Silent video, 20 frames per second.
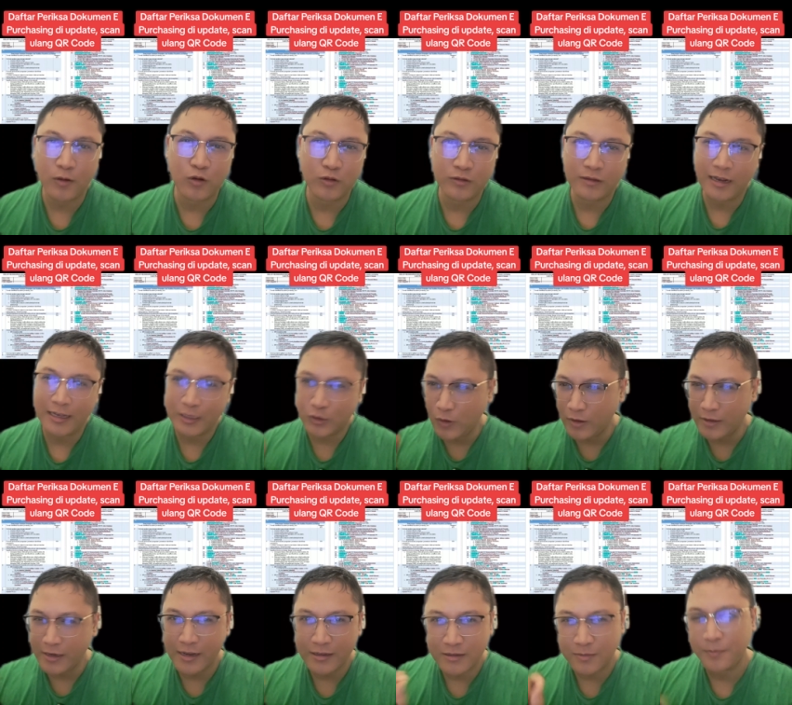berkontrak itu
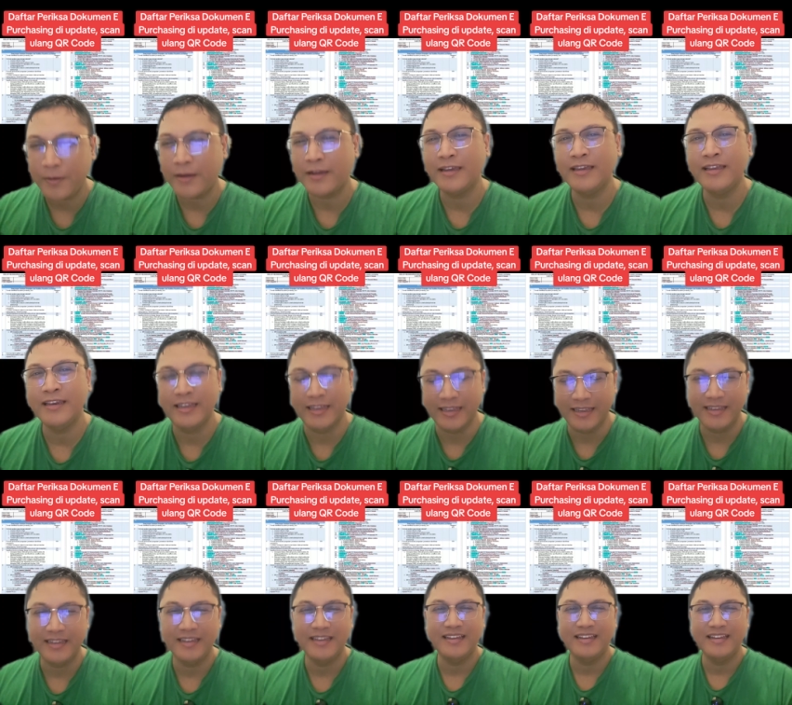adalah spek ini.
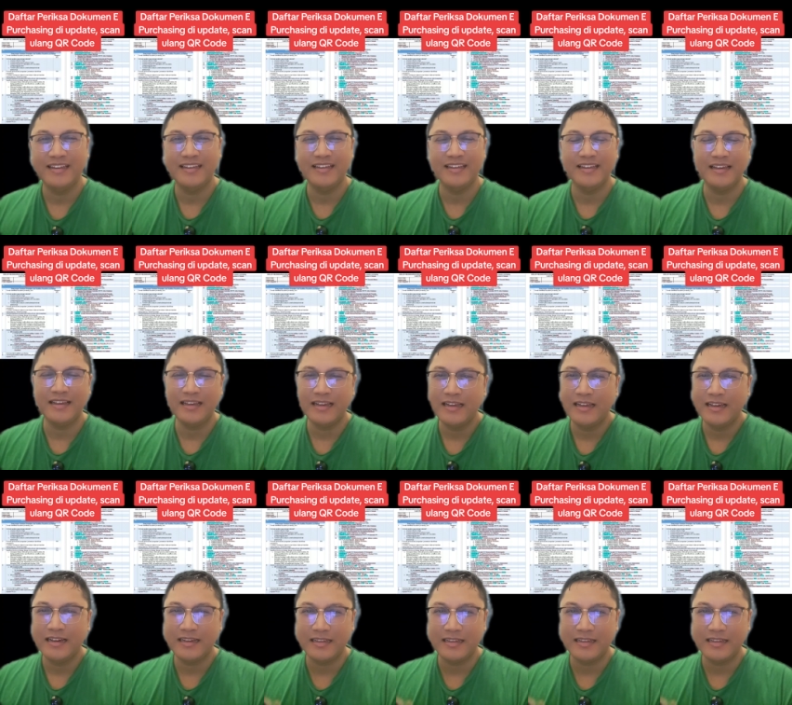Ya